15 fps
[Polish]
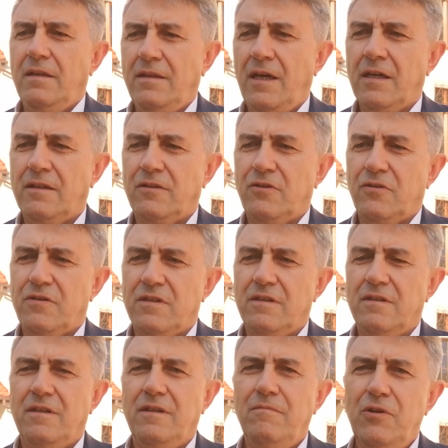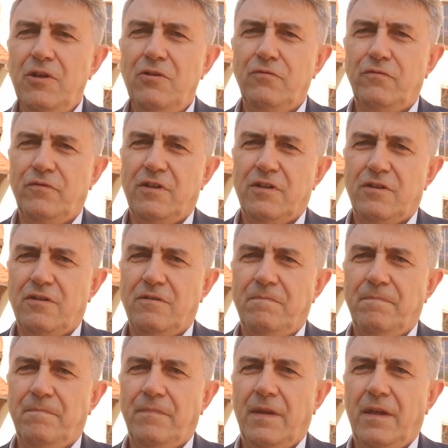Tak, drodzy, i my również,
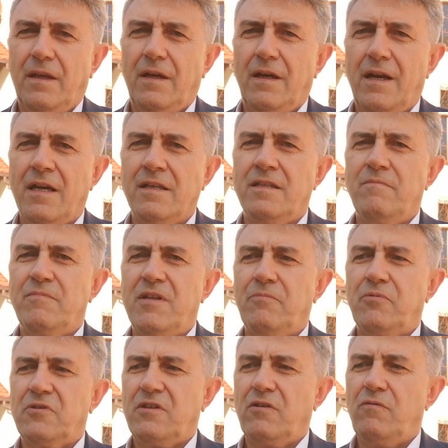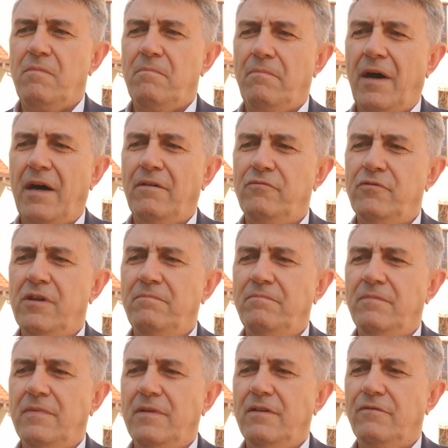razem z apostołem
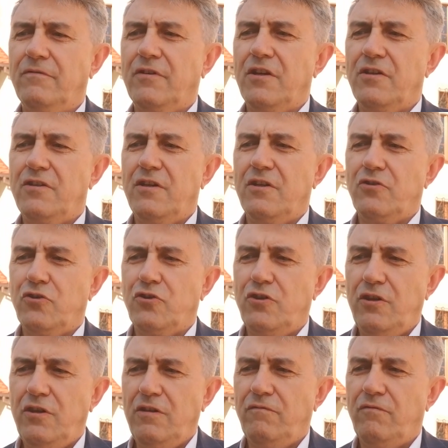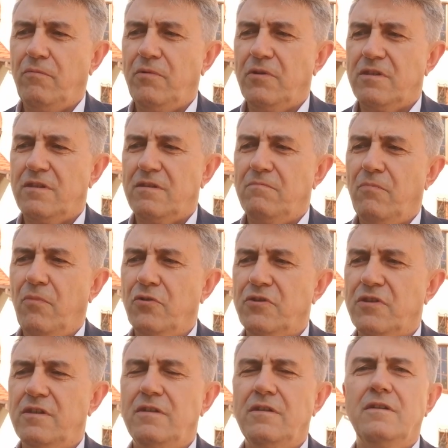Pawłem, w geście czci wobec
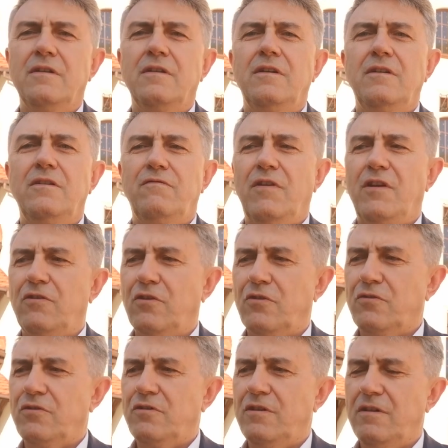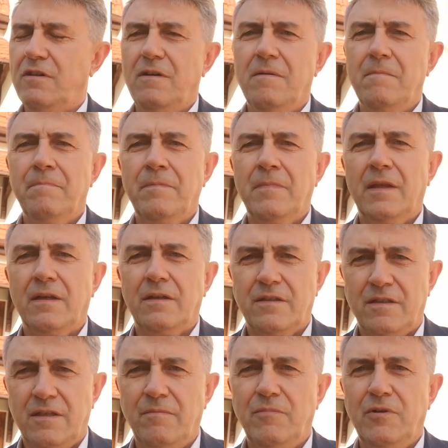mocy i świętości,
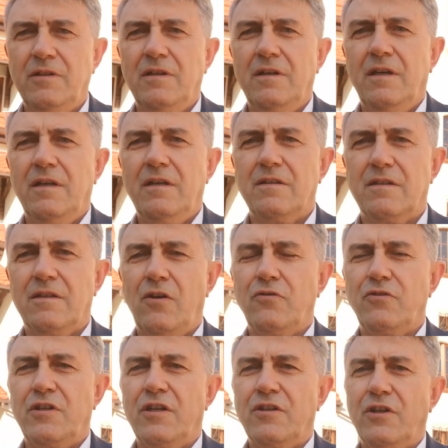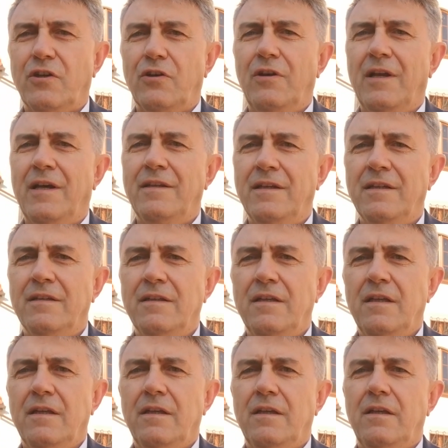chcemy zgiąć nasze kolana
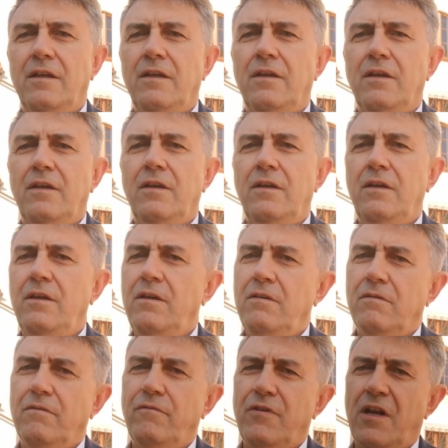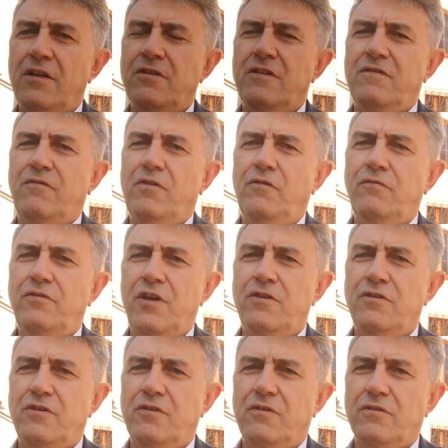i wyrazić swoją
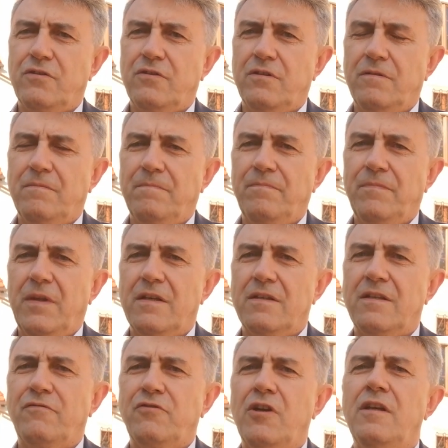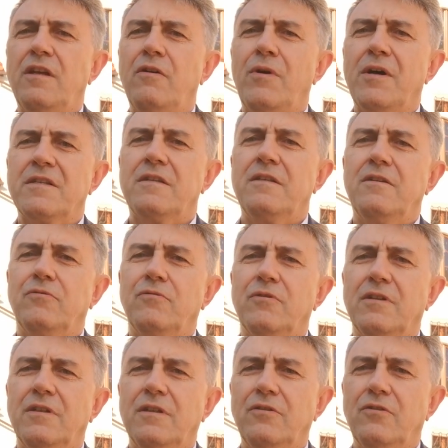wdzięczność za wszelkie łaski,
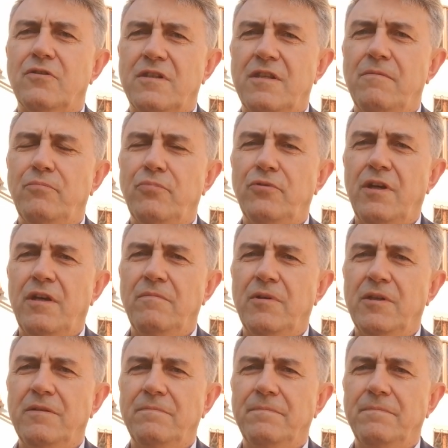których dostępujemy.